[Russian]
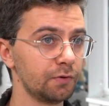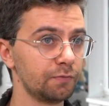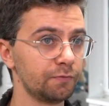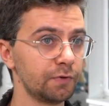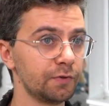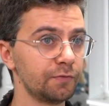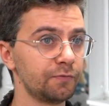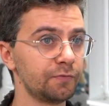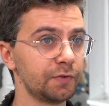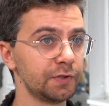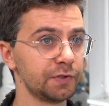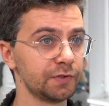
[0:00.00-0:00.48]

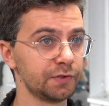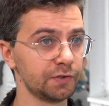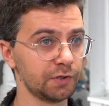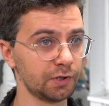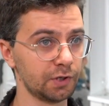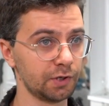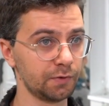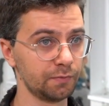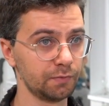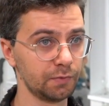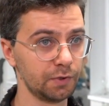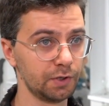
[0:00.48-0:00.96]
в
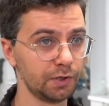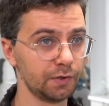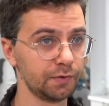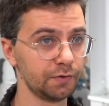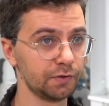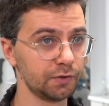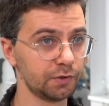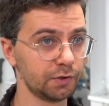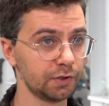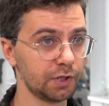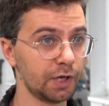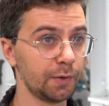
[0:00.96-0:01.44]
МФЦ,
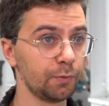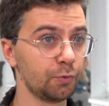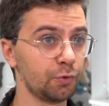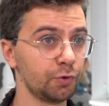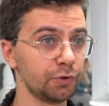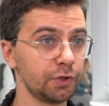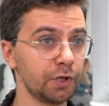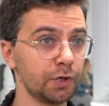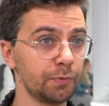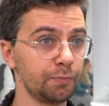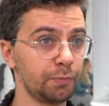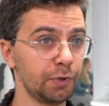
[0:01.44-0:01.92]
там,
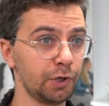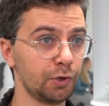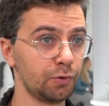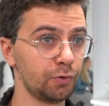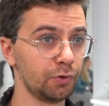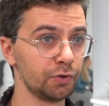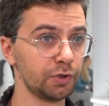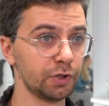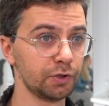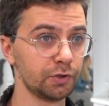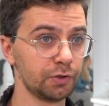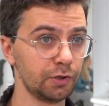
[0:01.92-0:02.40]
куда
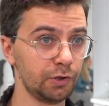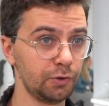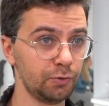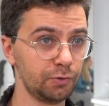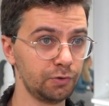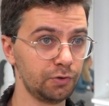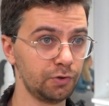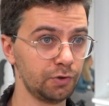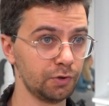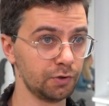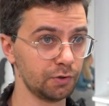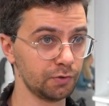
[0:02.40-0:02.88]
приходят
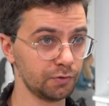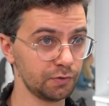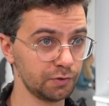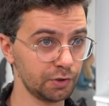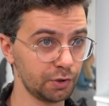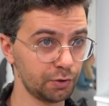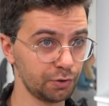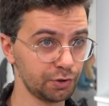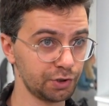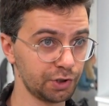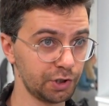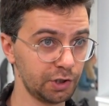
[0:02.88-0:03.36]
люди с
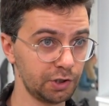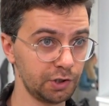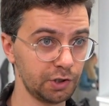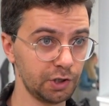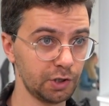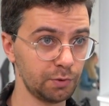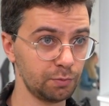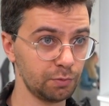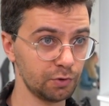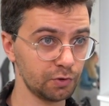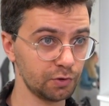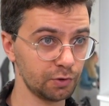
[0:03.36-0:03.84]

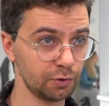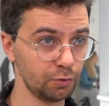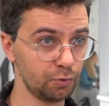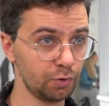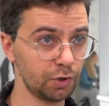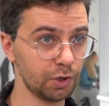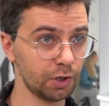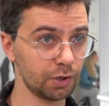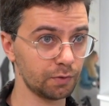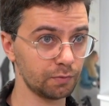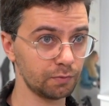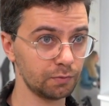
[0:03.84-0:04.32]
нарушениями
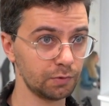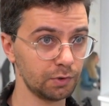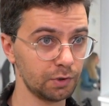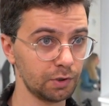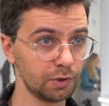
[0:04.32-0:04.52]
слуха,